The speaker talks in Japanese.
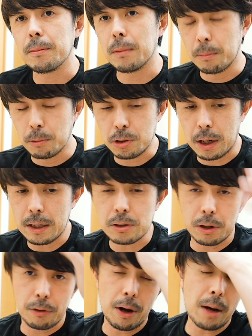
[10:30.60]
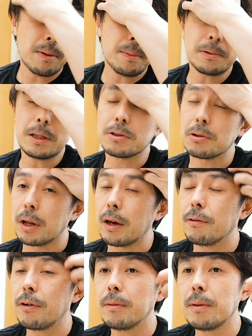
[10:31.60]
もちろんあれですよね、ファームアップですよ
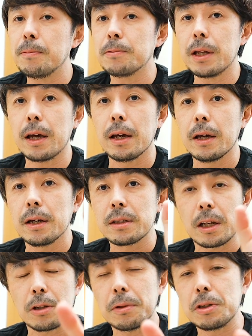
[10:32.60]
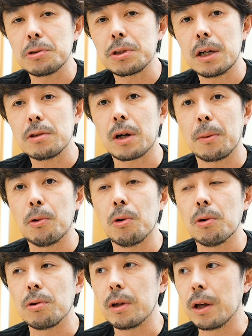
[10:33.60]
ね。ファームアップで例えば EOS R とか
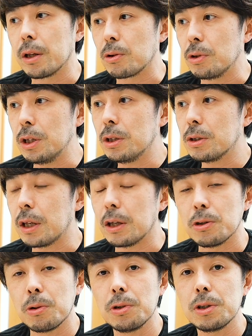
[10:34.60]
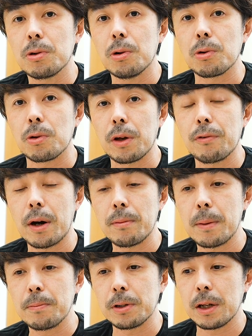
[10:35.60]
も、1.4 以降の、ね、
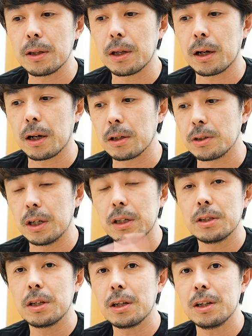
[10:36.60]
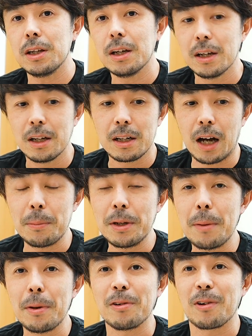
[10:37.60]
ファームアップになってから劇的に神
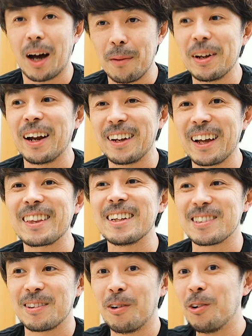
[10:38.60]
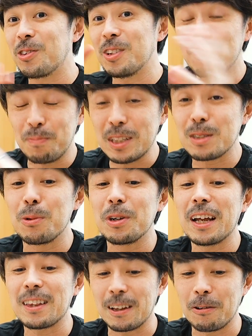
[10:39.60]
レベルのカメラになったんですよね。本当に別物に
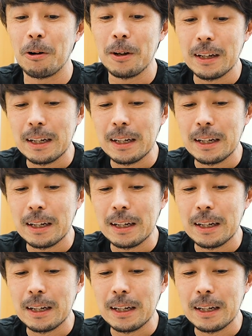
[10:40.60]
なったと。